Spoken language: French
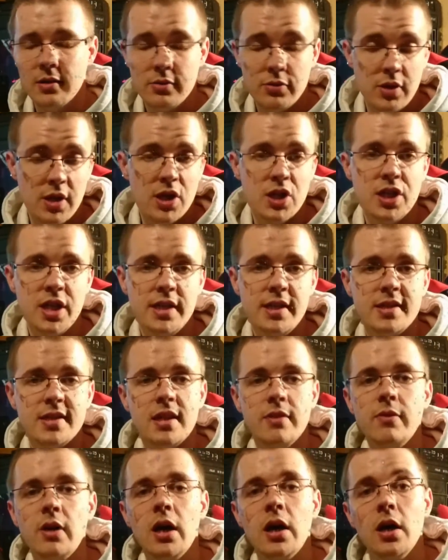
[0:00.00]
sur la chaîne, à
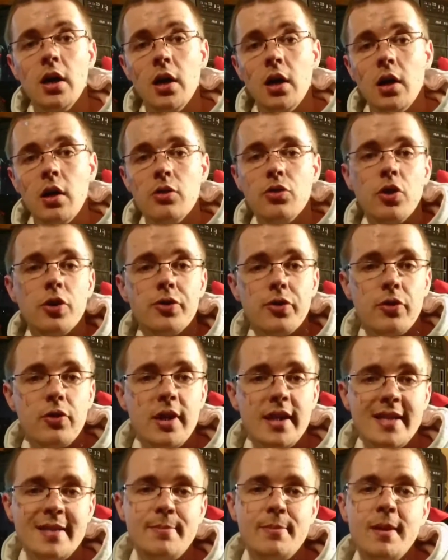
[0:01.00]
savoir d'autres
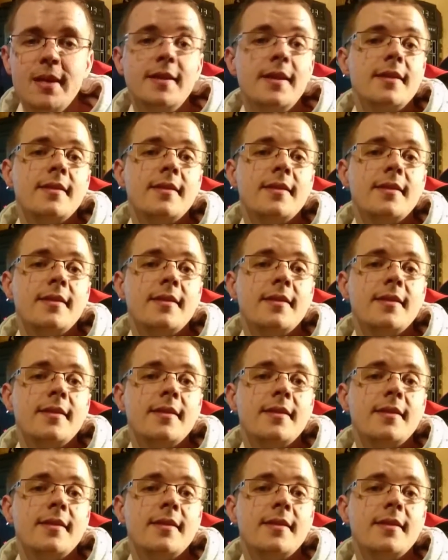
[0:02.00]
let's play,